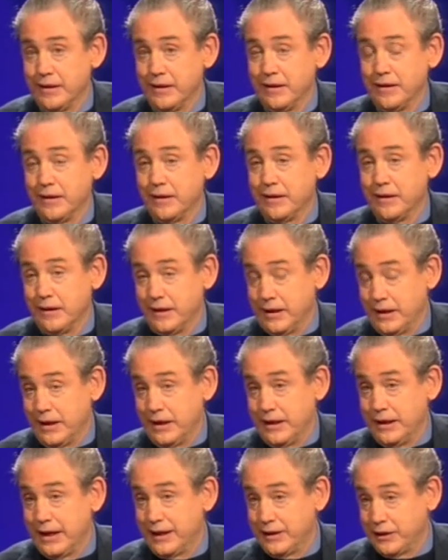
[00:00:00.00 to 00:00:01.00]

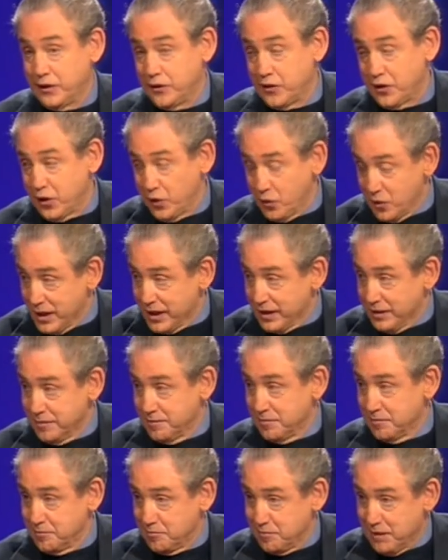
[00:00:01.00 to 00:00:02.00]
eh, era, Renoir,
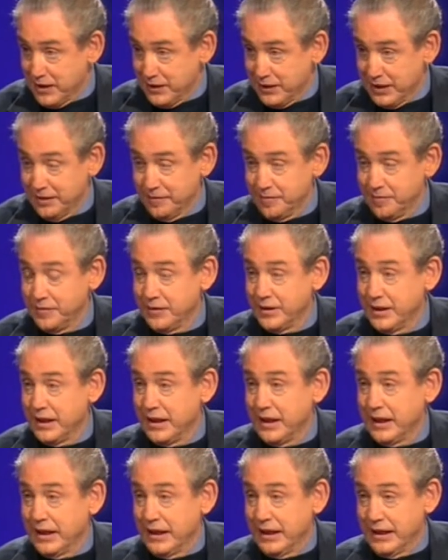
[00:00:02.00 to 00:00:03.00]
padre,
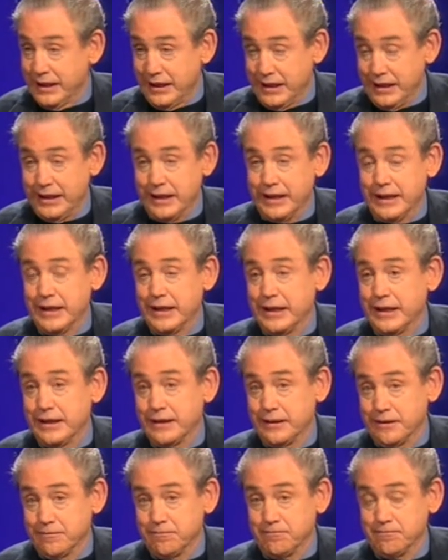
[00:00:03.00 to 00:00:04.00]
y
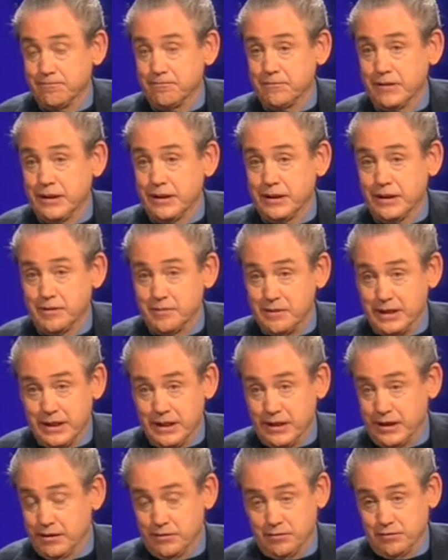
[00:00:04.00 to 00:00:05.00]
era, eh,
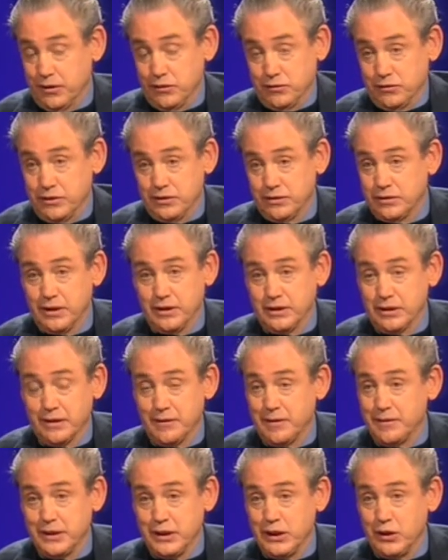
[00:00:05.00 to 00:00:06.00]
era bueno,
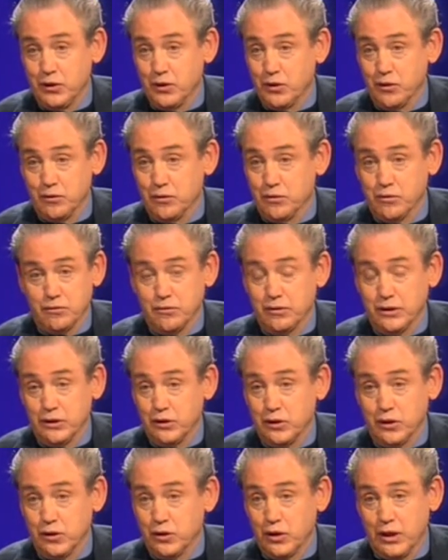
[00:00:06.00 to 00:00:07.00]
estaba metido
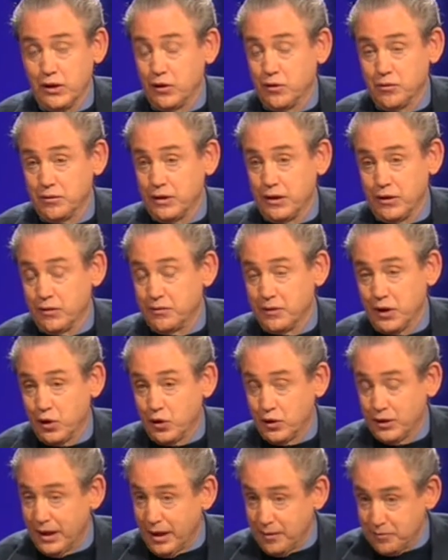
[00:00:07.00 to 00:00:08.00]
en, lo,
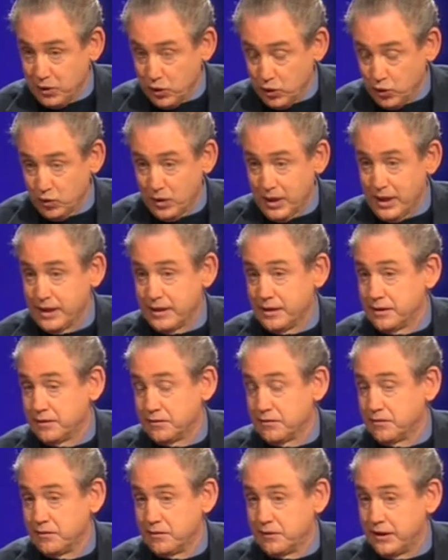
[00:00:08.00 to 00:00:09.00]
mejor de la pintura
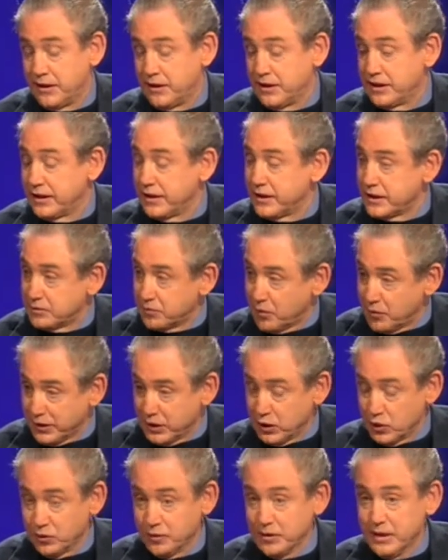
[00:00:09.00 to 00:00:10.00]
francesa de ese
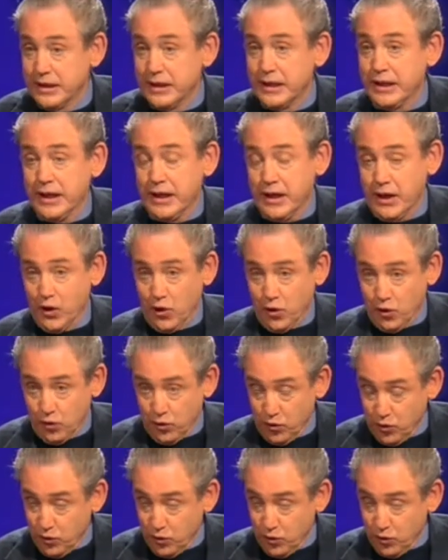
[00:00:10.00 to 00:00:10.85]
momento, con lo